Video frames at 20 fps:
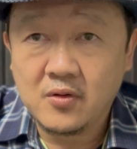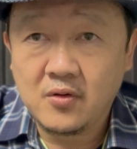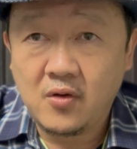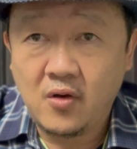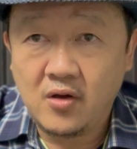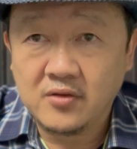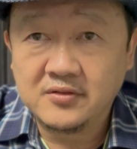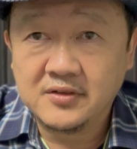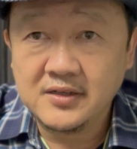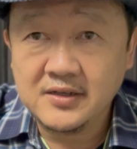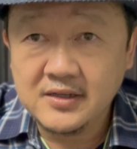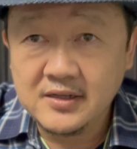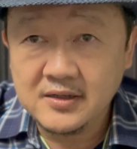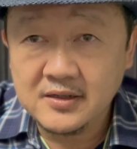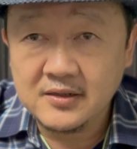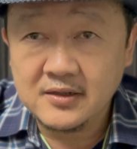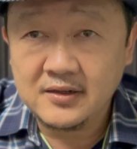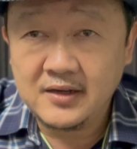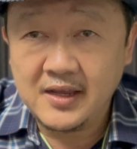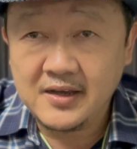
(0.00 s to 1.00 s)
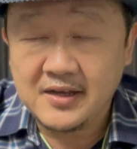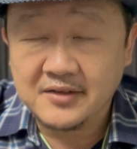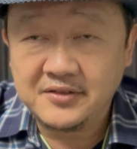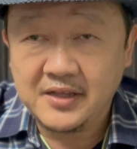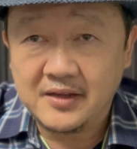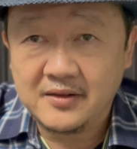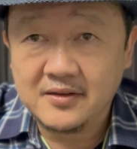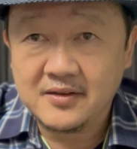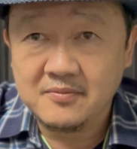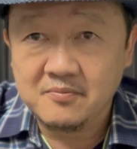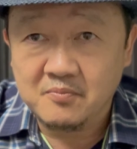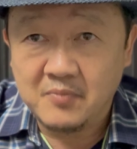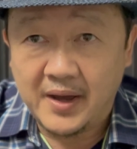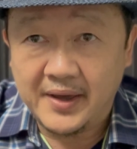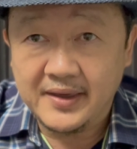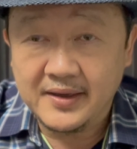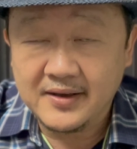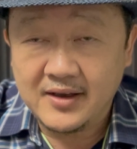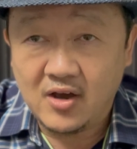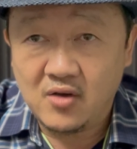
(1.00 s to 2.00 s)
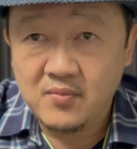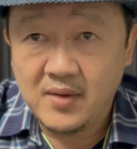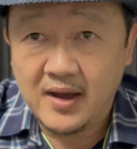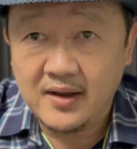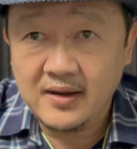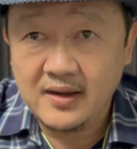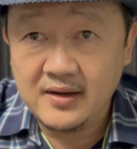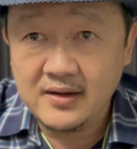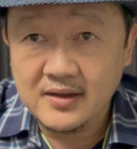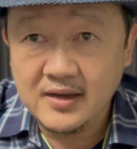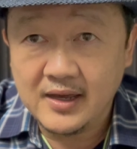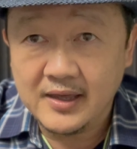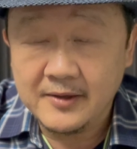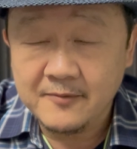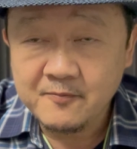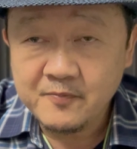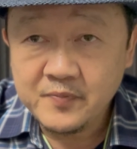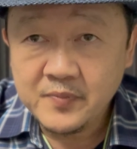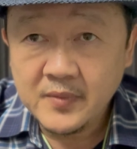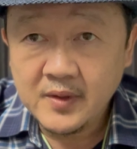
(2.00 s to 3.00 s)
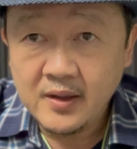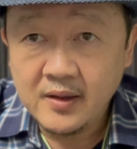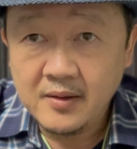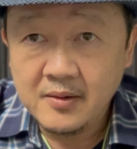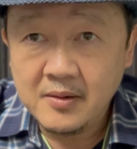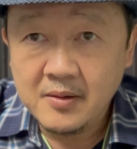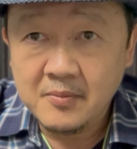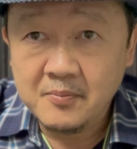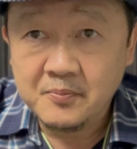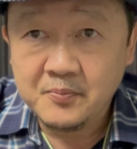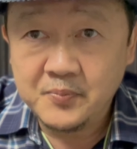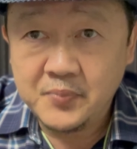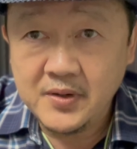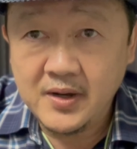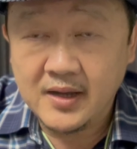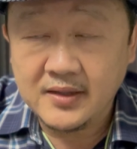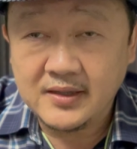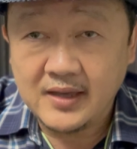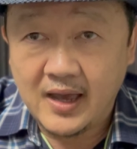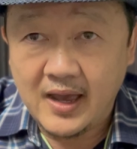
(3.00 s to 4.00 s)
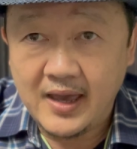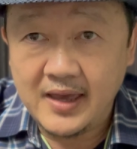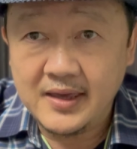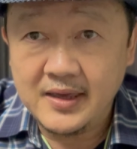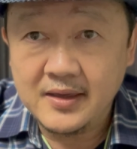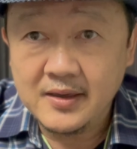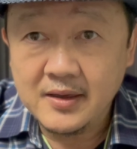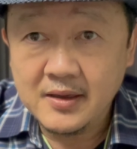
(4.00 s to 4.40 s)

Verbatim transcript: ก็ซื้อลิขสิทธิ์ใหม่เข้ามาเรื่อยๆเพื่อจะให้